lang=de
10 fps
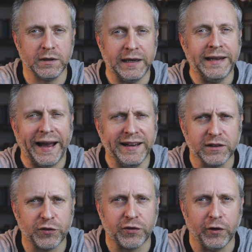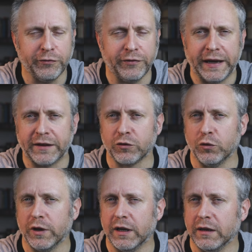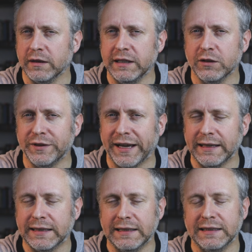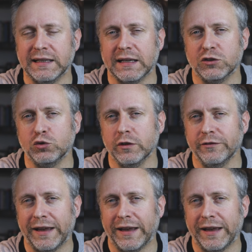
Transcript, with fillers: In einigen Softwares oder hier und da in der Literatur